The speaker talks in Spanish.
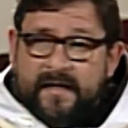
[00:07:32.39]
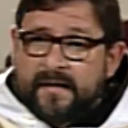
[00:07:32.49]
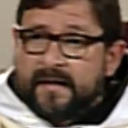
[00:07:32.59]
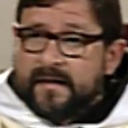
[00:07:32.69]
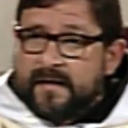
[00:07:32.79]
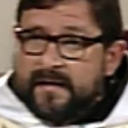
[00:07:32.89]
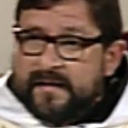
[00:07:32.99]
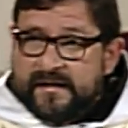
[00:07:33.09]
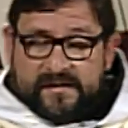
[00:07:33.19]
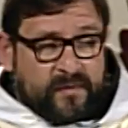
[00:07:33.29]
Vieron el
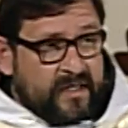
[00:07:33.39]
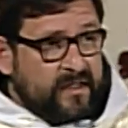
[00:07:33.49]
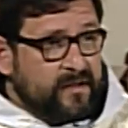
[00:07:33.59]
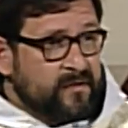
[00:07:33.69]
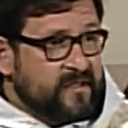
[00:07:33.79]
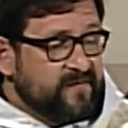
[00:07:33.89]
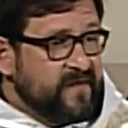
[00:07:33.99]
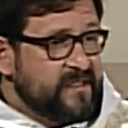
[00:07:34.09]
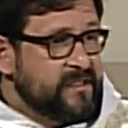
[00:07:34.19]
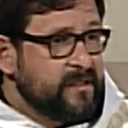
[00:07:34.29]
hábito, nosotros usamos
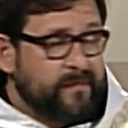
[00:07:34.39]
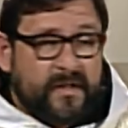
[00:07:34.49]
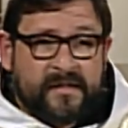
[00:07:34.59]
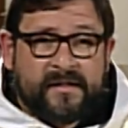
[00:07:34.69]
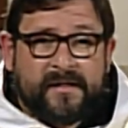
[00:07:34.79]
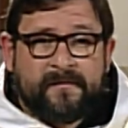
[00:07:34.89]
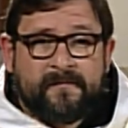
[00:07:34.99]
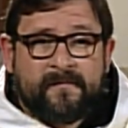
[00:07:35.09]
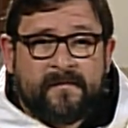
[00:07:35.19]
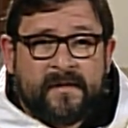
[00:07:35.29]
el hábito donde sea
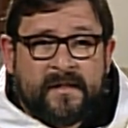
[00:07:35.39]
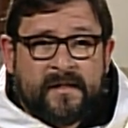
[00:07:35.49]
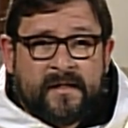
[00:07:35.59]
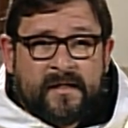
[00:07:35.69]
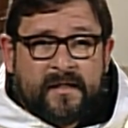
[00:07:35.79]
que vamos.